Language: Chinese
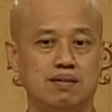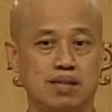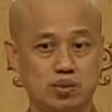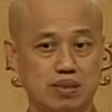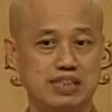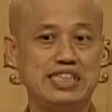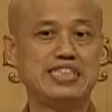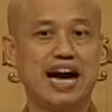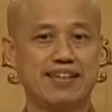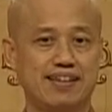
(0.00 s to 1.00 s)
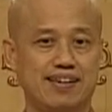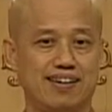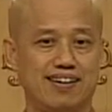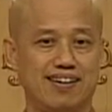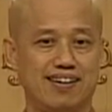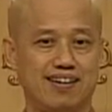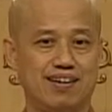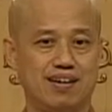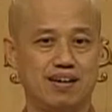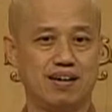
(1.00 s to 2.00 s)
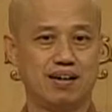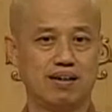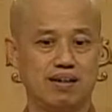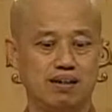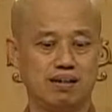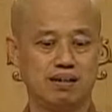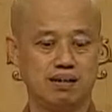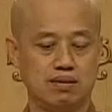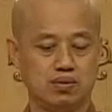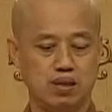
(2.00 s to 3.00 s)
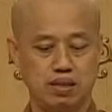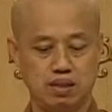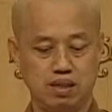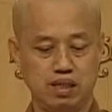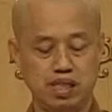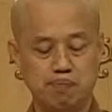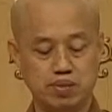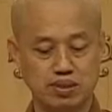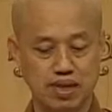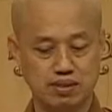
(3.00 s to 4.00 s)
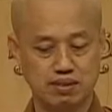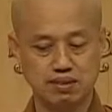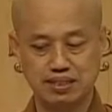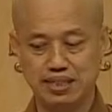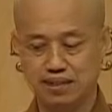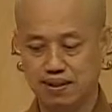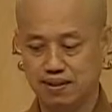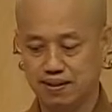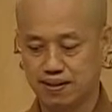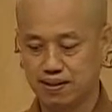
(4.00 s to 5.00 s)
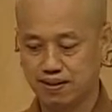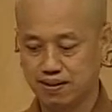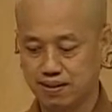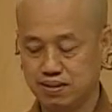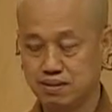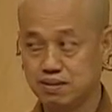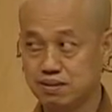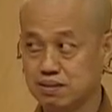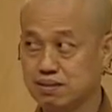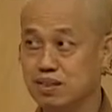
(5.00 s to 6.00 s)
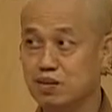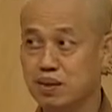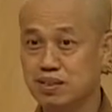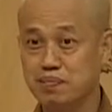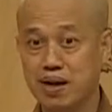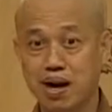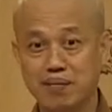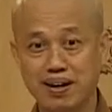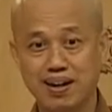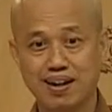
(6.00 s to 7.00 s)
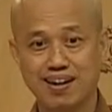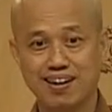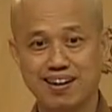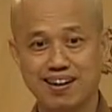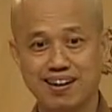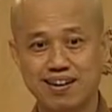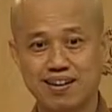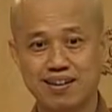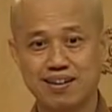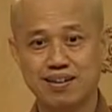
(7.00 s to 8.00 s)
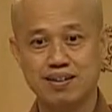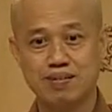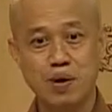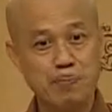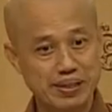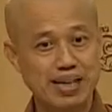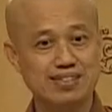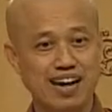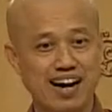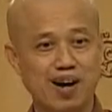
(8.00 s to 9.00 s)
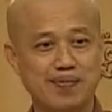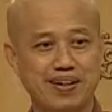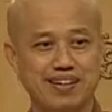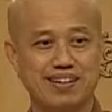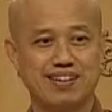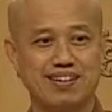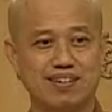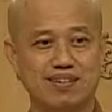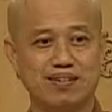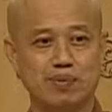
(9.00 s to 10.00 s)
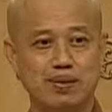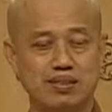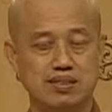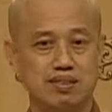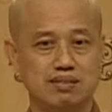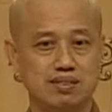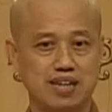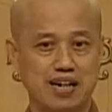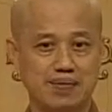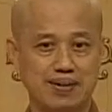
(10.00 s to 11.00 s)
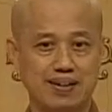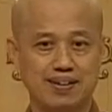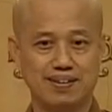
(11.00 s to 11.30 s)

那就很凄惨了啊！所以一定不是在此地的啊！此地会这么好吗？会比天上好吗？北极的世界好吗？